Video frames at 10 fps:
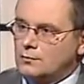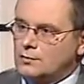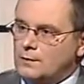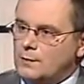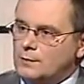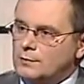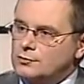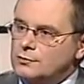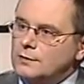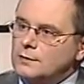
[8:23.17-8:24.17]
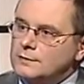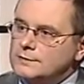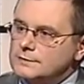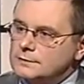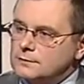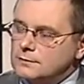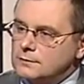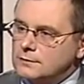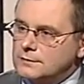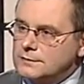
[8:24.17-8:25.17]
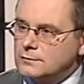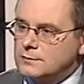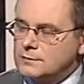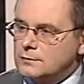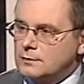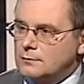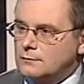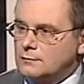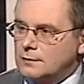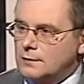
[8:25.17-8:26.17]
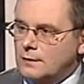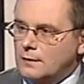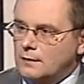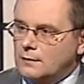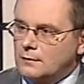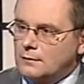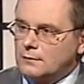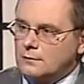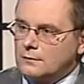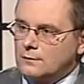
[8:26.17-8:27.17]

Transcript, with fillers: tutaj mamy do czynienia z y, sytuacją taką, w której y,